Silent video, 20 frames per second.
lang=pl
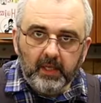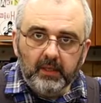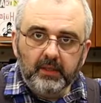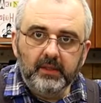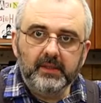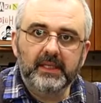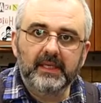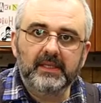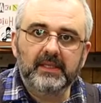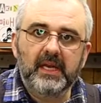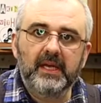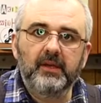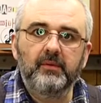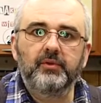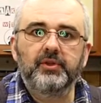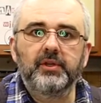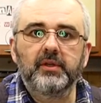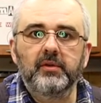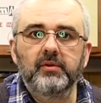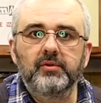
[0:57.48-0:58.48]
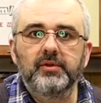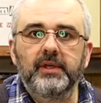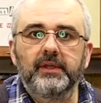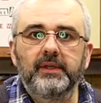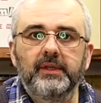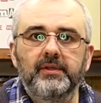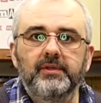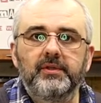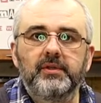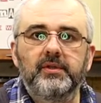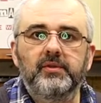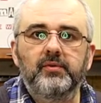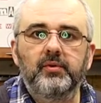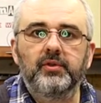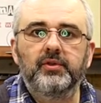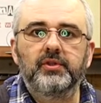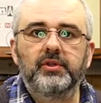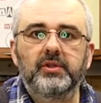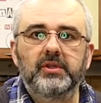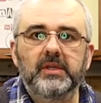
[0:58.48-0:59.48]
Zdarzają się różne
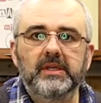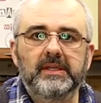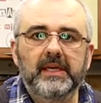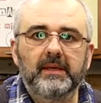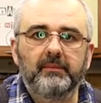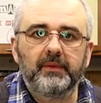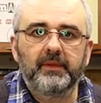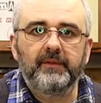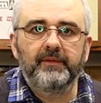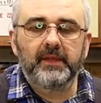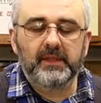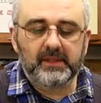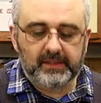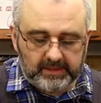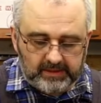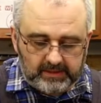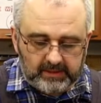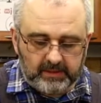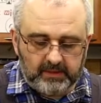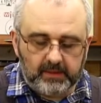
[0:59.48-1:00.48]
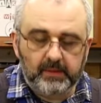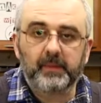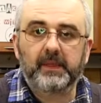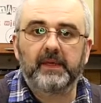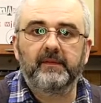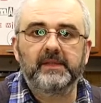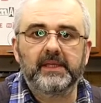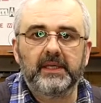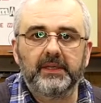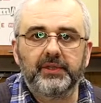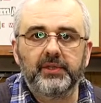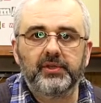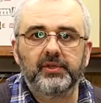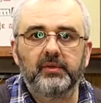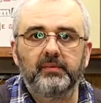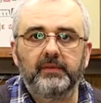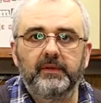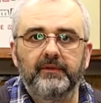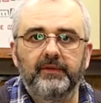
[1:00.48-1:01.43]
nieścisłości czasami, więc sprawdzajcie sobie